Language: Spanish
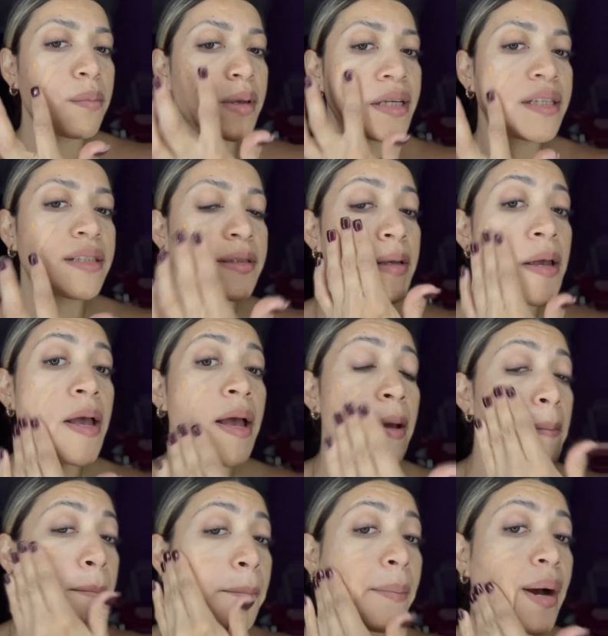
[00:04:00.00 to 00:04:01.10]
mis
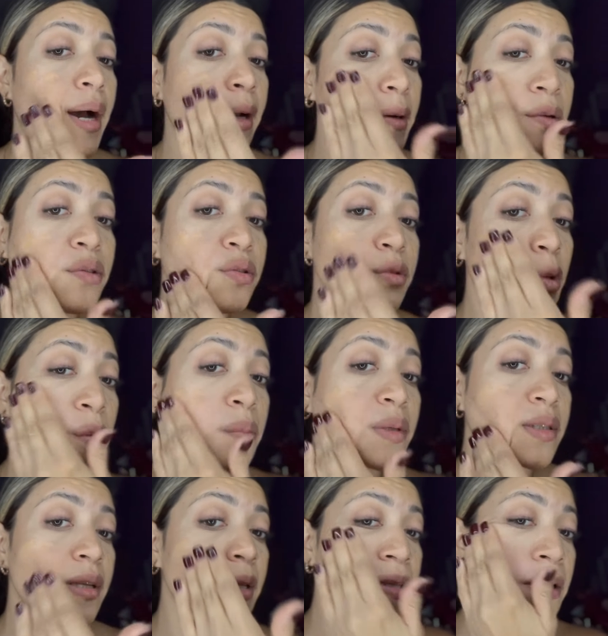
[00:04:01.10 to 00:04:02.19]
manos, con
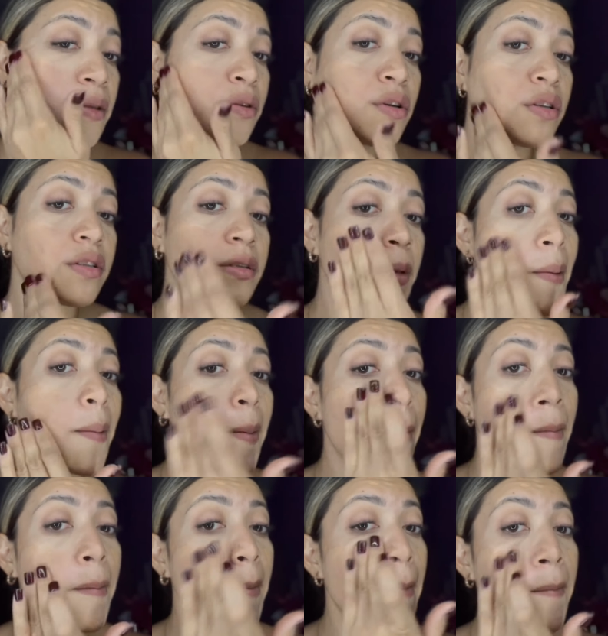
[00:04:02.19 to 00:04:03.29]
mis deditos.
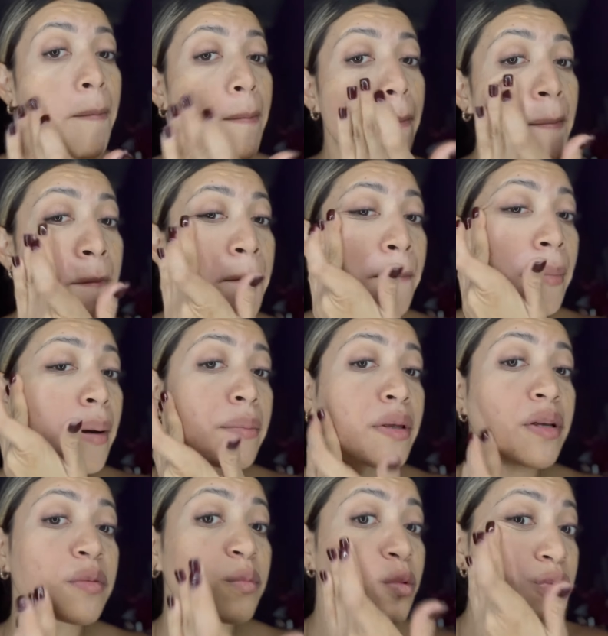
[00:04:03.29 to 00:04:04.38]
Para
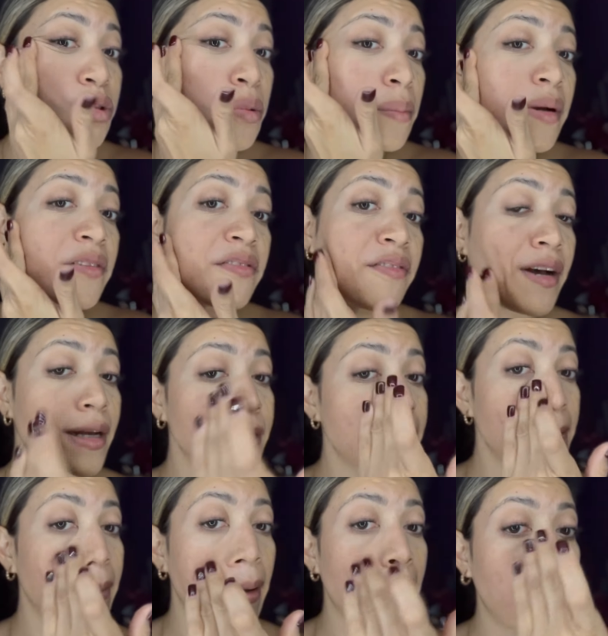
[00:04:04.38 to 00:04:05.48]
mí es mucho más
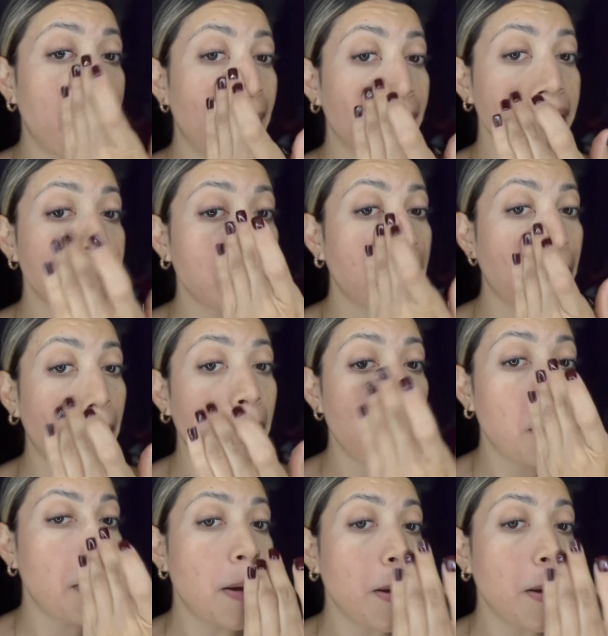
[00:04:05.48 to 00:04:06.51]
fácil, más práctico.